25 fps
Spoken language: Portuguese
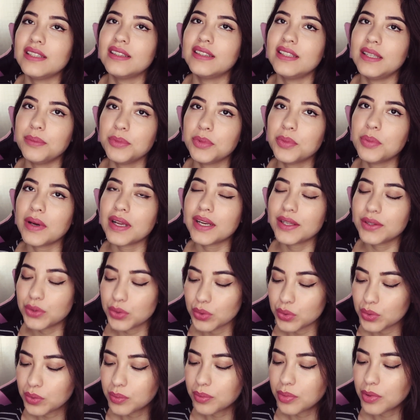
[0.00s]
e há tempo para
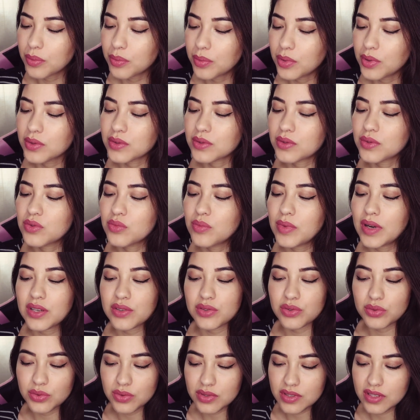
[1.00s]
todo o propósito
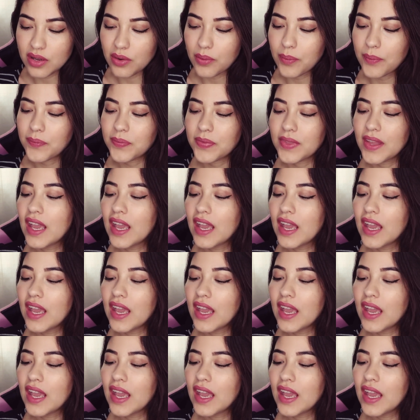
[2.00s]
debaixo do céu.